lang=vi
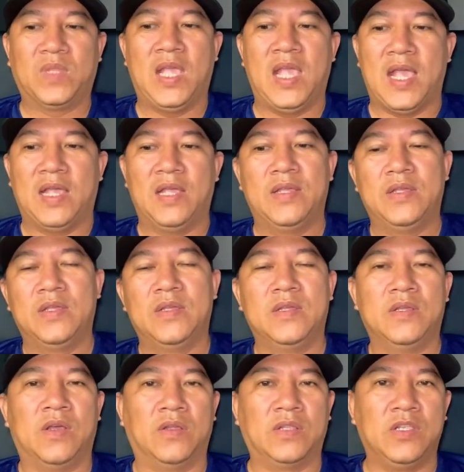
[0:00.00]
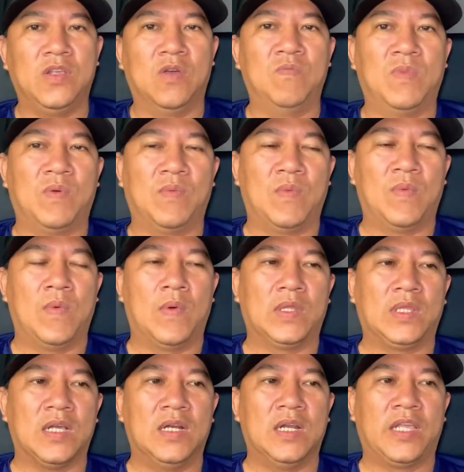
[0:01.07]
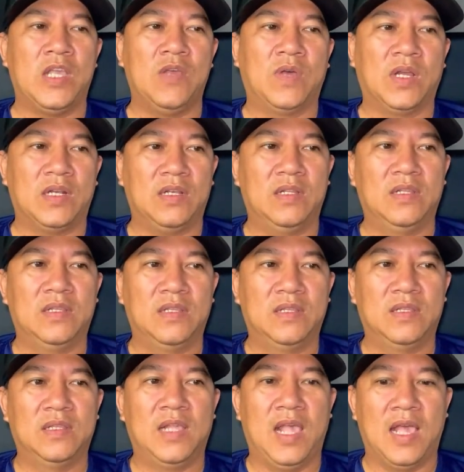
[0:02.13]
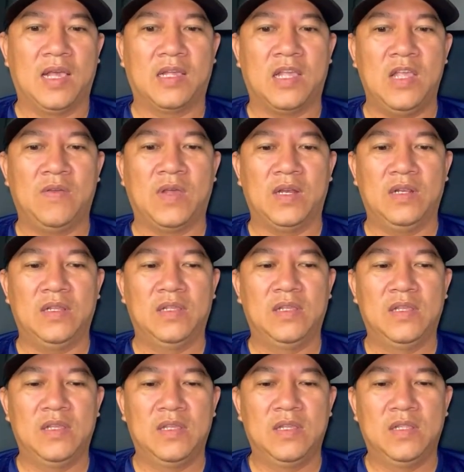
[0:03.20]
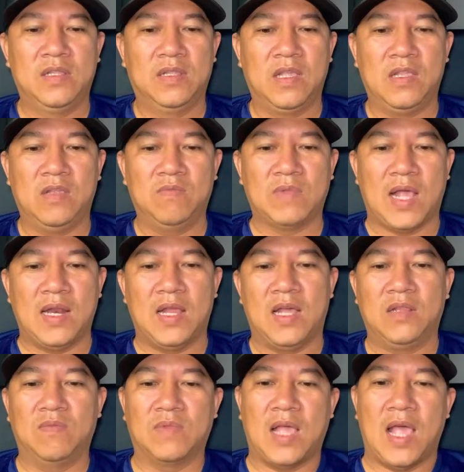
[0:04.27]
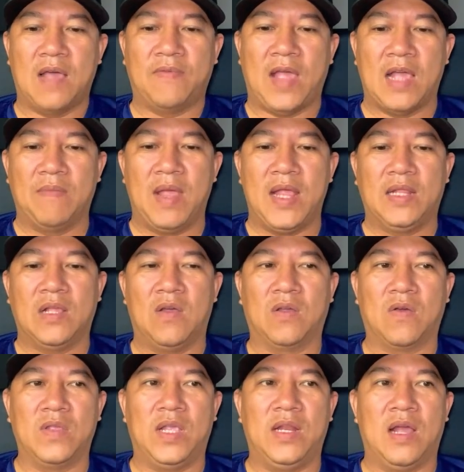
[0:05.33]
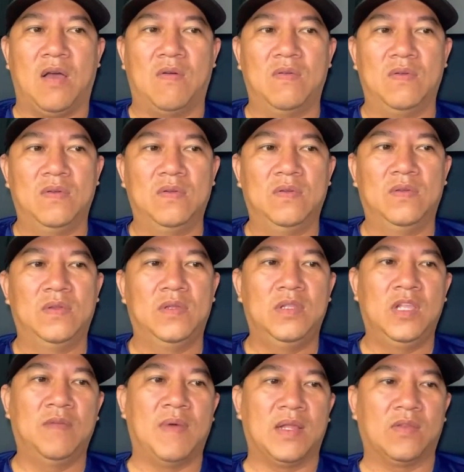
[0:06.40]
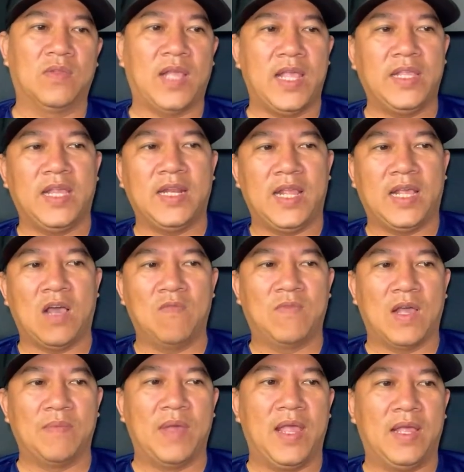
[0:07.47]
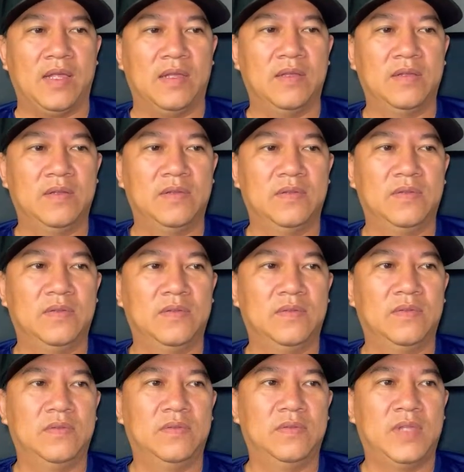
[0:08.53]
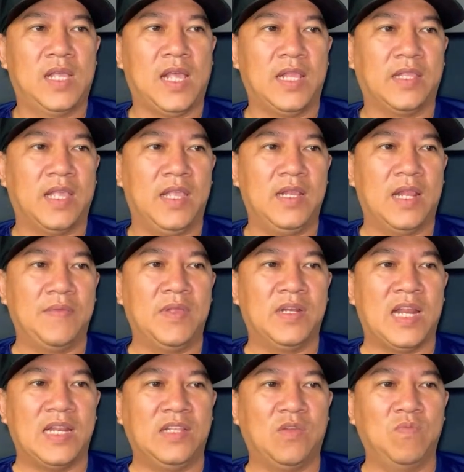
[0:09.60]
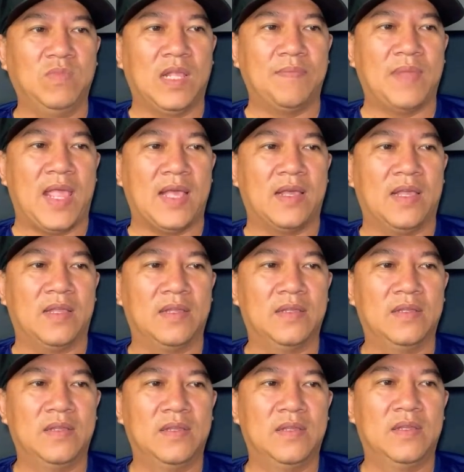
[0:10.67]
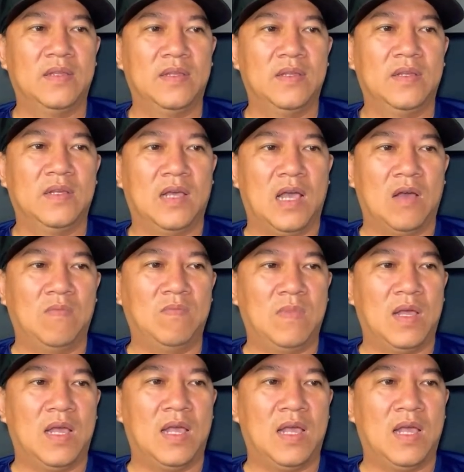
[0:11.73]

ha họ sẽ dùng một, cái từ là khiêu khích ha khiêu khích thì chúng ta lên chúng ta phản biện thôi có gì đâu nhưng mà tôi thấy chị này không phản biện các anh chị là như đánh trúng tim đen này. À, ông